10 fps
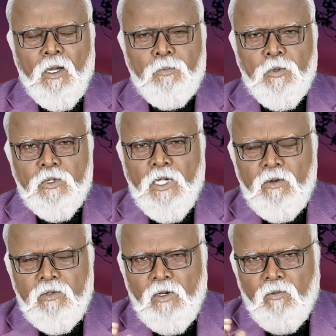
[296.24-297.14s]
அப்போது
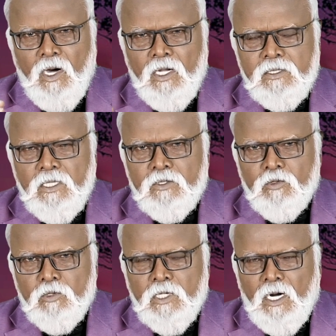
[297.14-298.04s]
தேவனுடைய வார்த்தையை
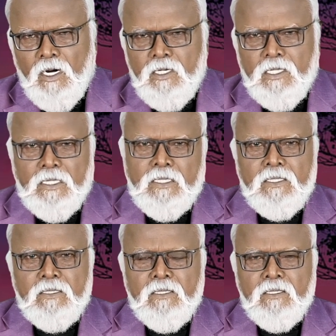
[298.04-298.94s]
சொல்கிற ஆள்
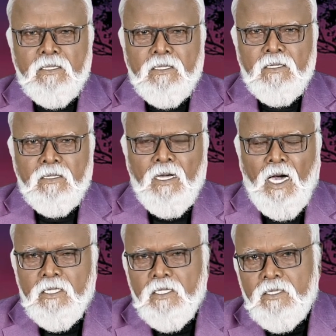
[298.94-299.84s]

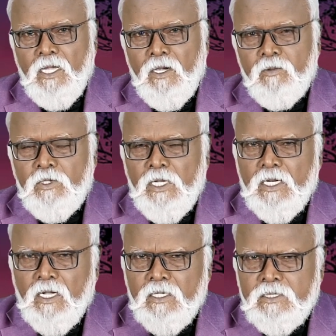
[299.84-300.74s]
அது தேவனுடைய
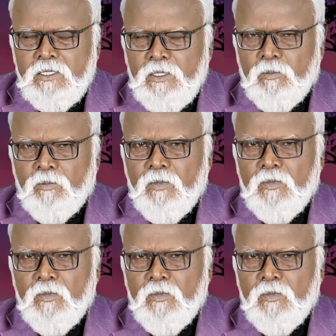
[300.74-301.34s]
ரகசியம்